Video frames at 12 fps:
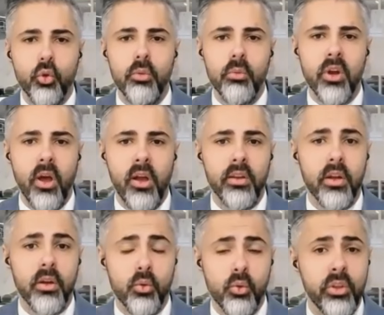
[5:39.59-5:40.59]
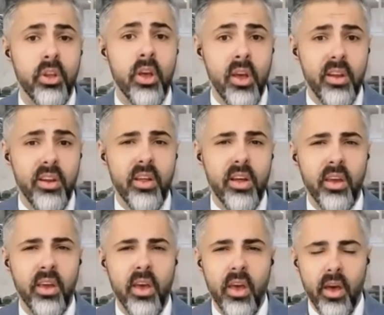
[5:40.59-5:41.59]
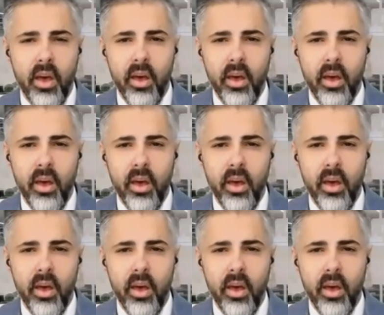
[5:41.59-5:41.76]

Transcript: من دخول مرحلة الركود لذلك